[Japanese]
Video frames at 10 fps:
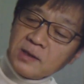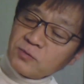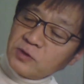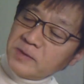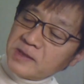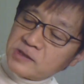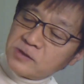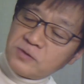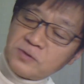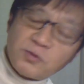車で
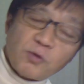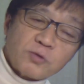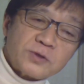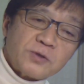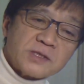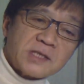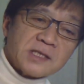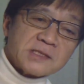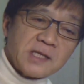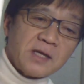ずっと北上してで
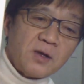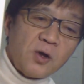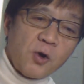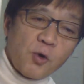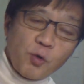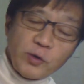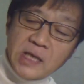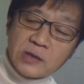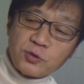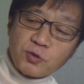すね大分
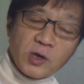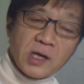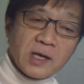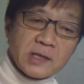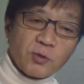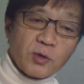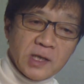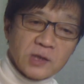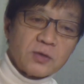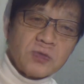空港から帰ってこうかな
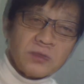と